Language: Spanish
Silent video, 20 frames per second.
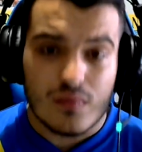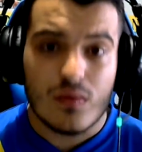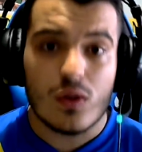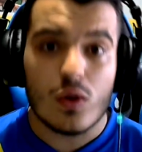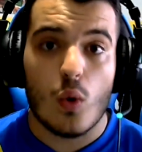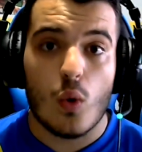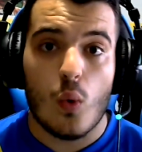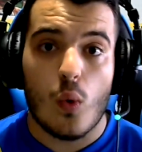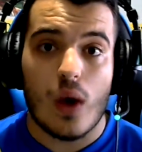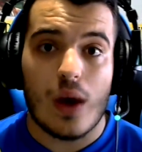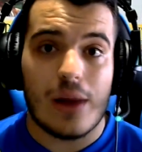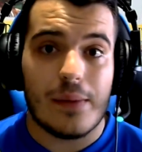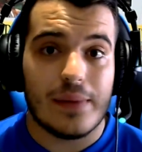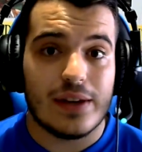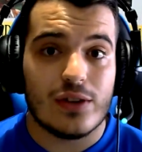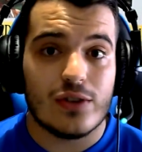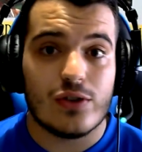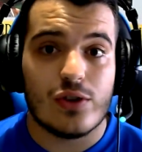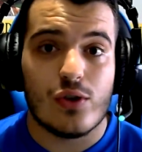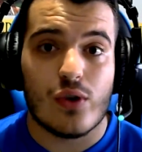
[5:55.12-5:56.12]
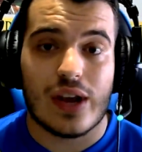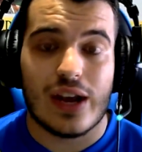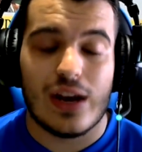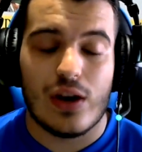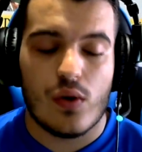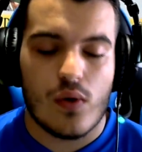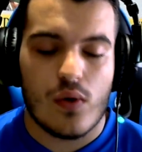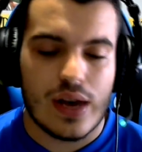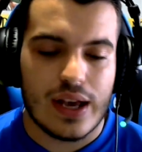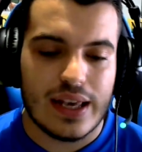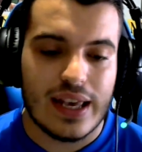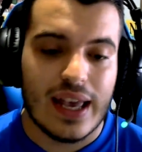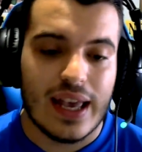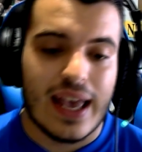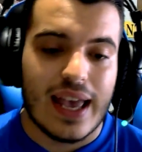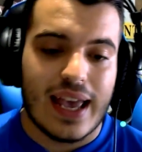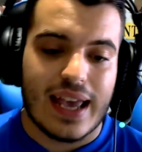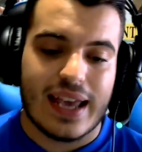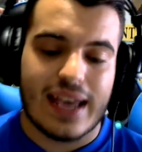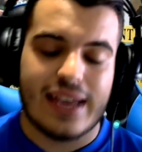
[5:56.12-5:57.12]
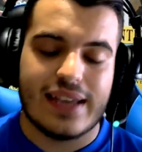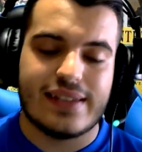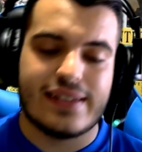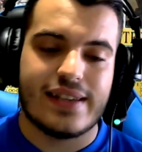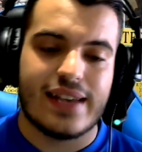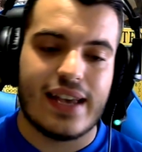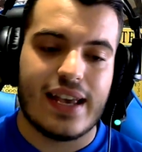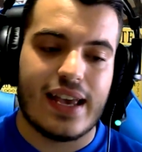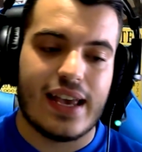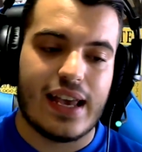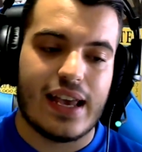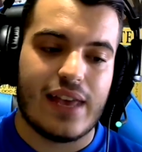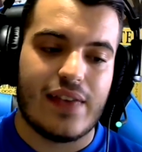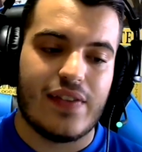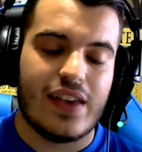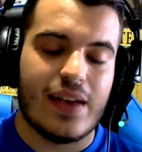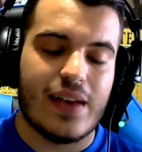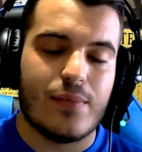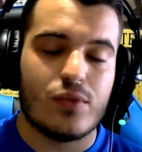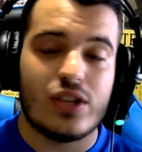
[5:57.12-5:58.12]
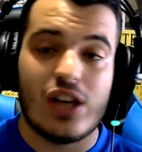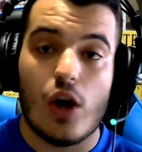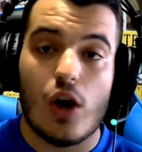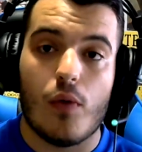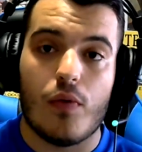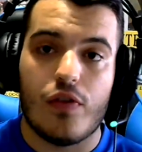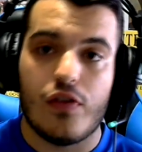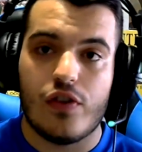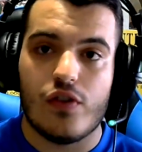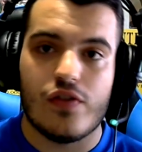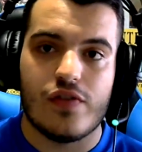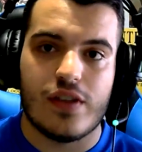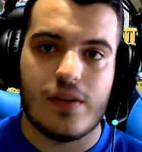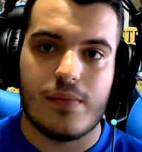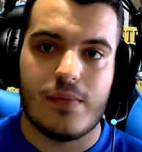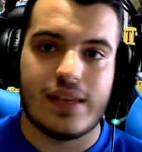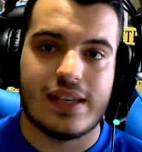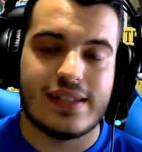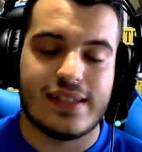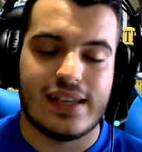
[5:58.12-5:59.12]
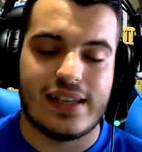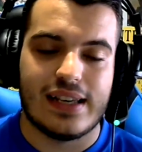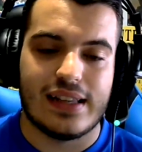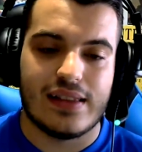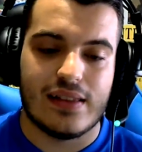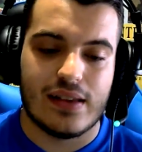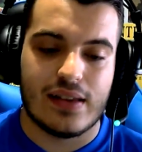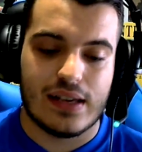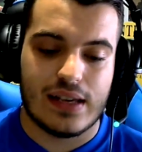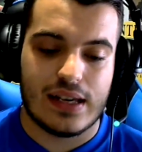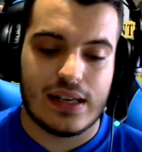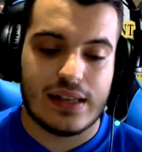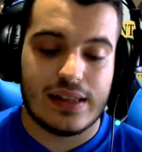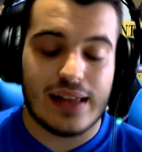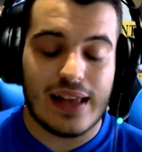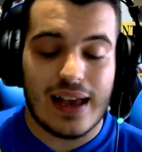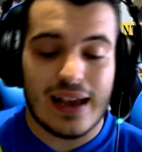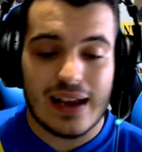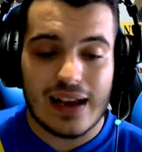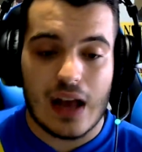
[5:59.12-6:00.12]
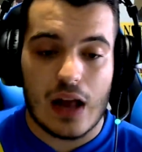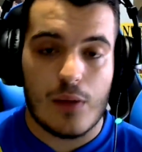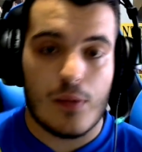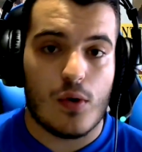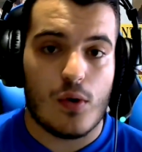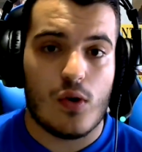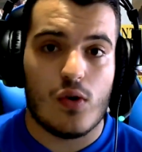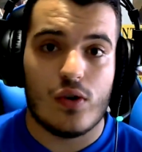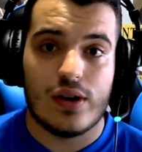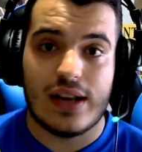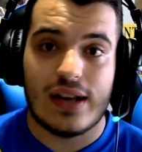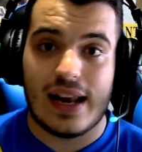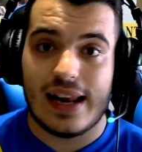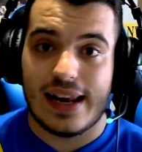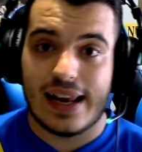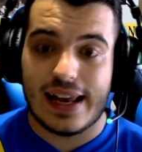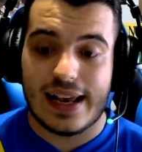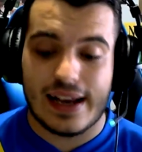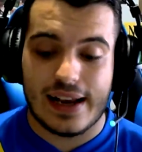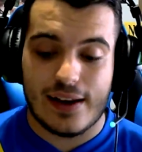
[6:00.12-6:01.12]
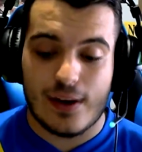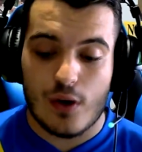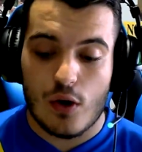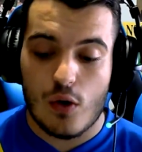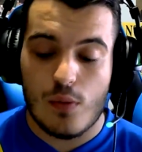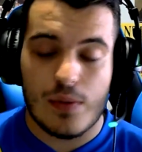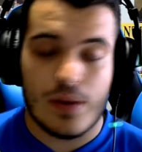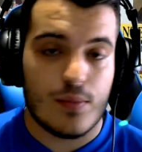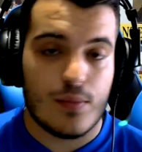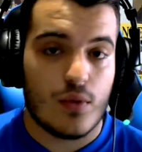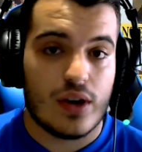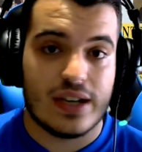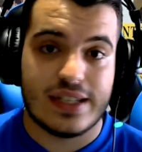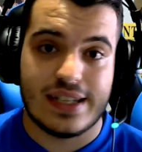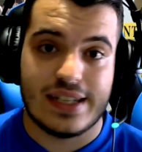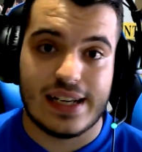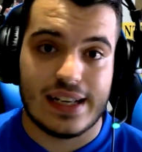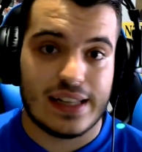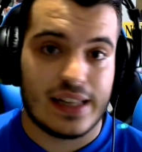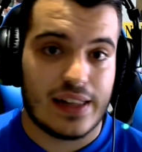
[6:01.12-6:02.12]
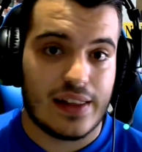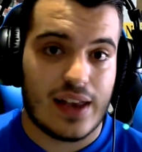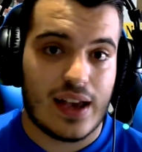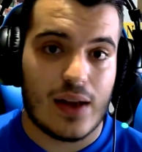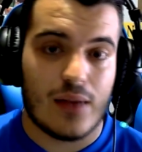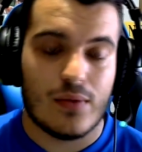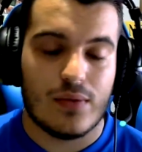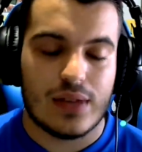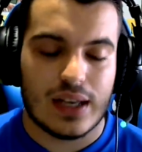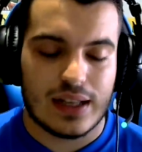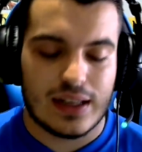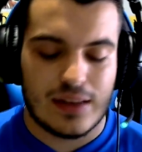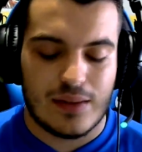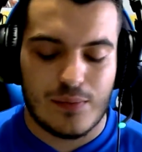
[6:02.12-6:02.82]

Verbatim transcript: o al menos lo que no hay es, eh, digamos, la opción de Mixed eh, eh, Tag. A lo mejor al elegir hombre y mujer sí que te dejan un tag team